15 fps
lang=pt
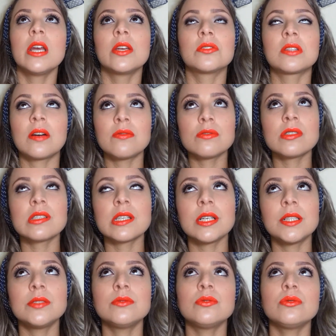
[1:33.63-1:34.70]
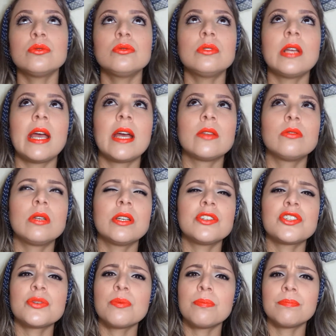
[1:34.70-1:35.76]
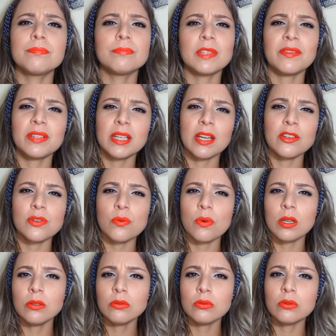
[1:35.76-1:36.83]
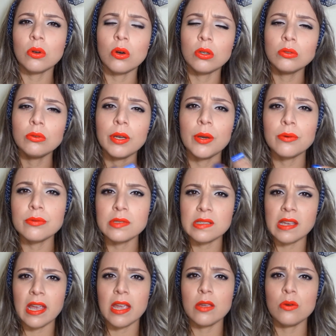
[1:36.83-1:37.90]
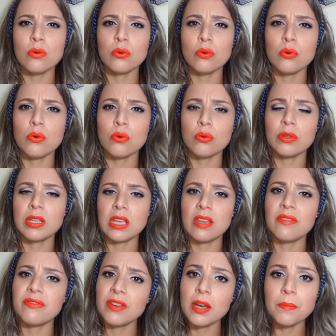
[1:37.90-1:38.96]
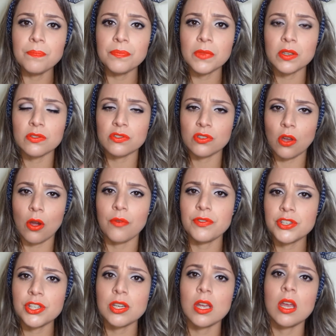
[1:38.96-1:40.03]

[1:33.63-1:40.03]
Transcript: Eu tava usando é, durante, na verdade, o ano todo eu usei o Nivea Soft